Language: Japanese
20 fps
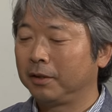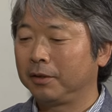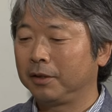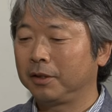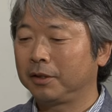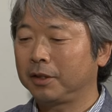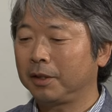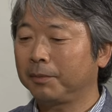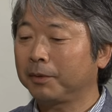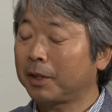
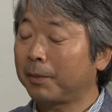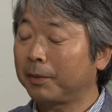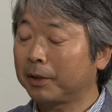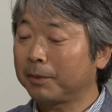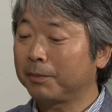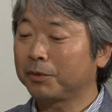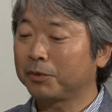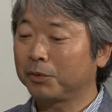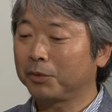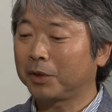でたま
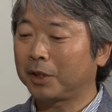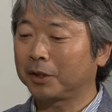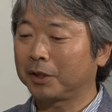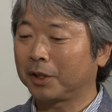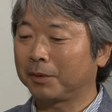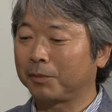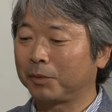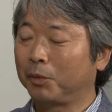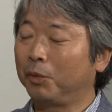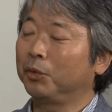たまその
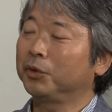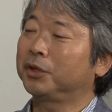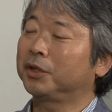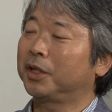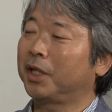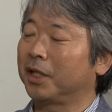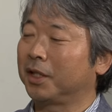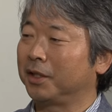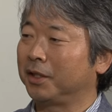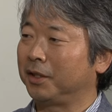方が高
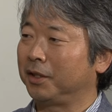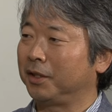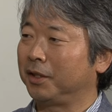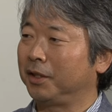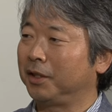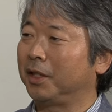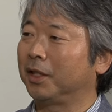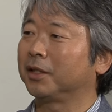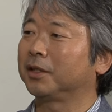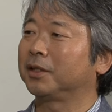知県
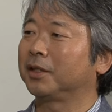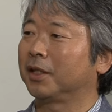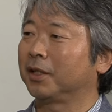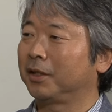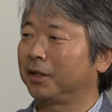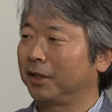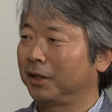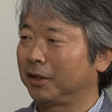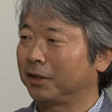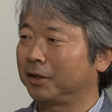にいらっしゃってで